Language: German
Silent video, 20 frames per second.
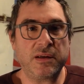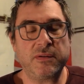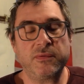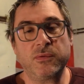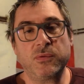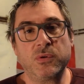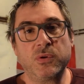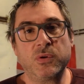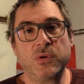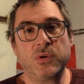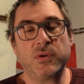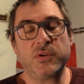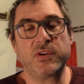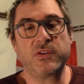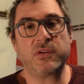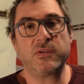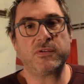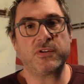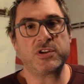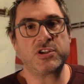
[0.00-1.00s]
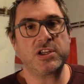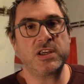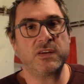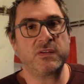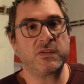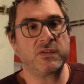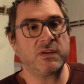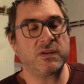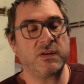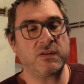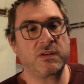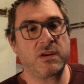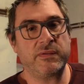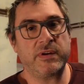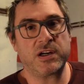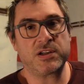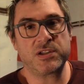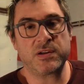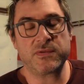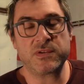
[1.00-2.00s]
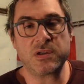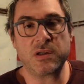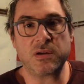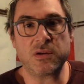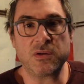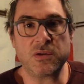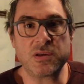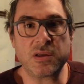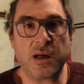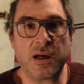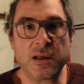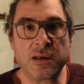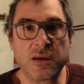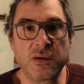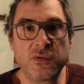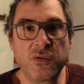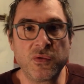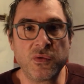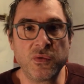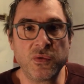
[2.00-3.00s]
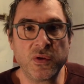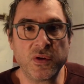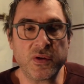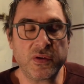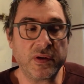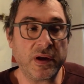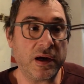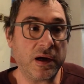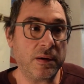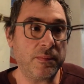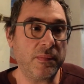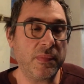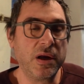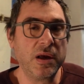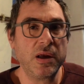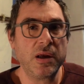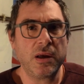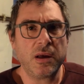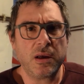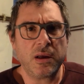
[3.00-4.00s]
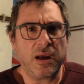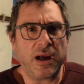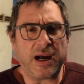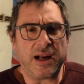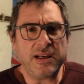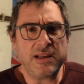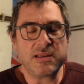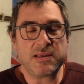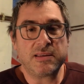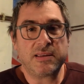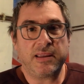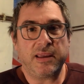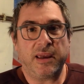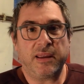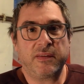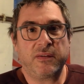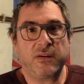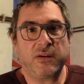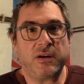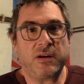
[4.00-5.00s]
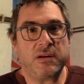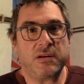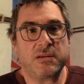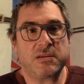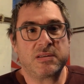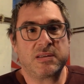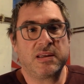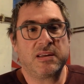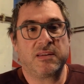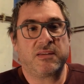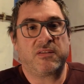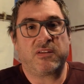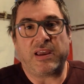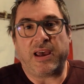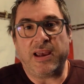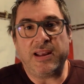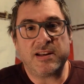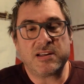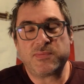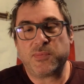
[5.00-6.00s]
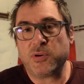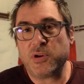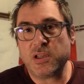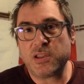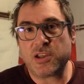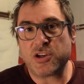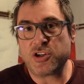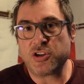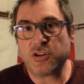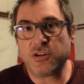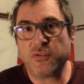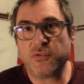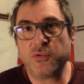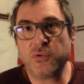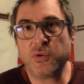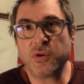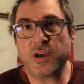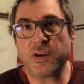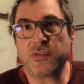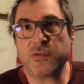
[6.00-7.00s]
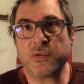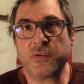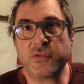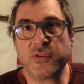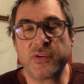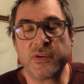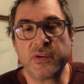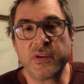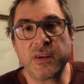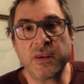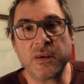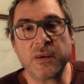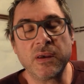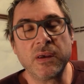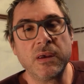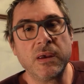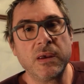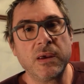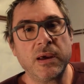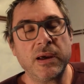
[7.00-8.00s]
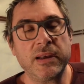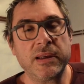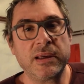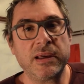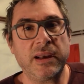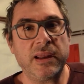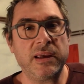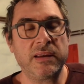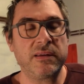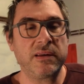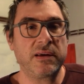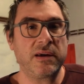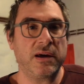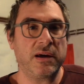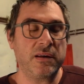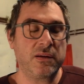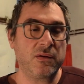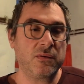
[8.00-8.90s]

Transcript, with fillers: äh, wo diese Faschisten das Gewerkschaftshaus angezündet haben. All diese Täter sind Teil des politischen Gefüges und sind nie einer Gerechtigkeit